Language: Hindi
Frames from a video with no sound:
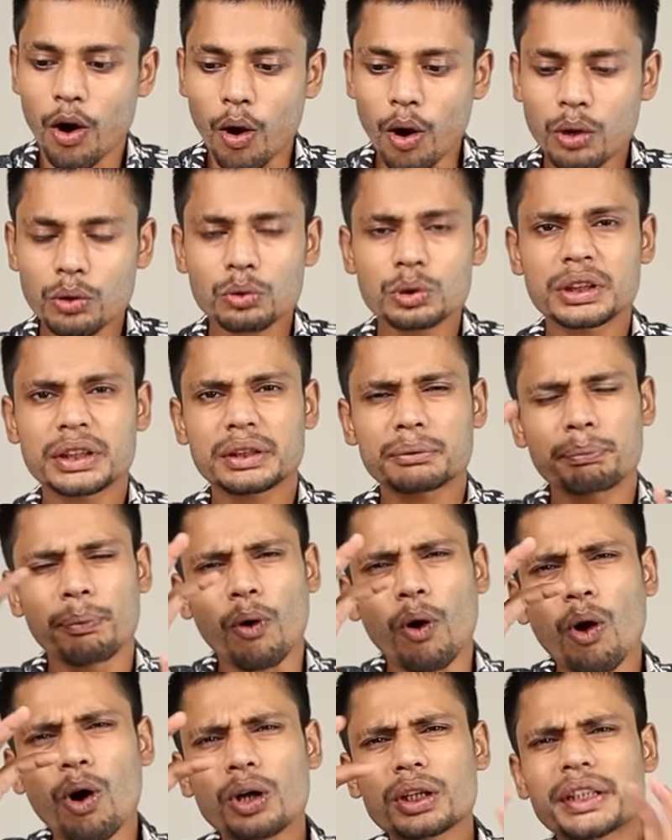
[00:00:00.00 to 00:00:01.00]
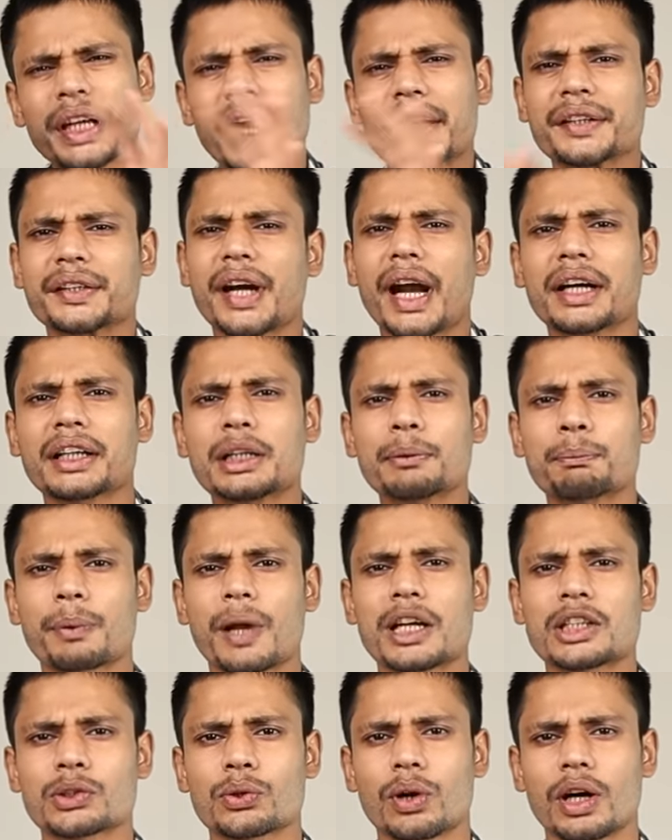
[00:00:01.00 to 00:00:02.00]
और उस बहुत ही अट्रैक्टिव
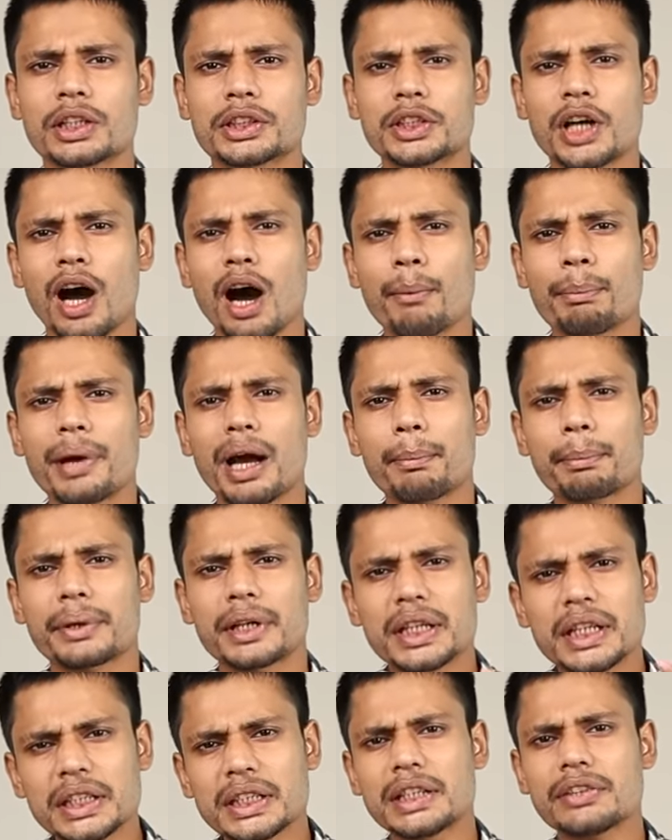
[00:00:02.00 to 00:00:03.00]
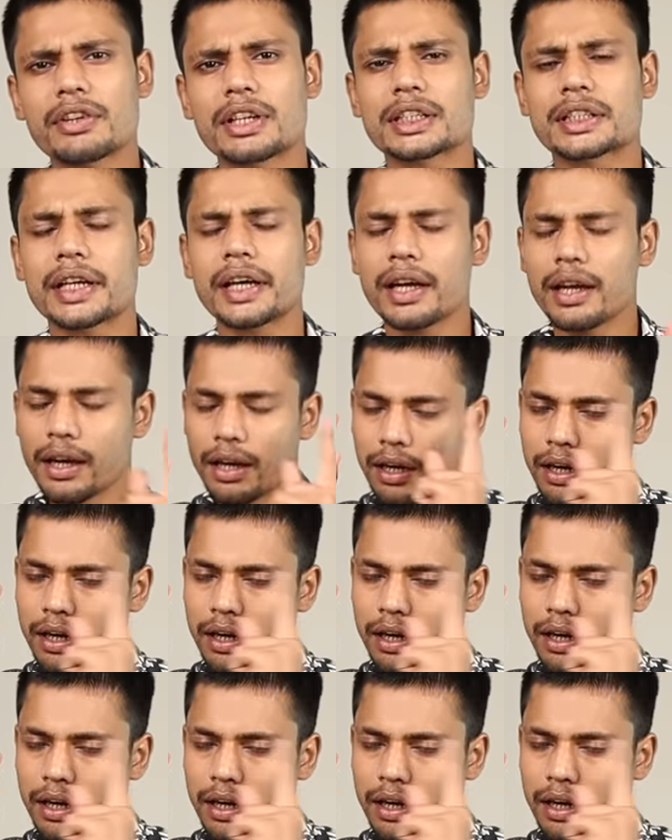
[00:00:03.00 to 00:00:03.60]
प्राइस होगा जहाँ पे आप इजी वे से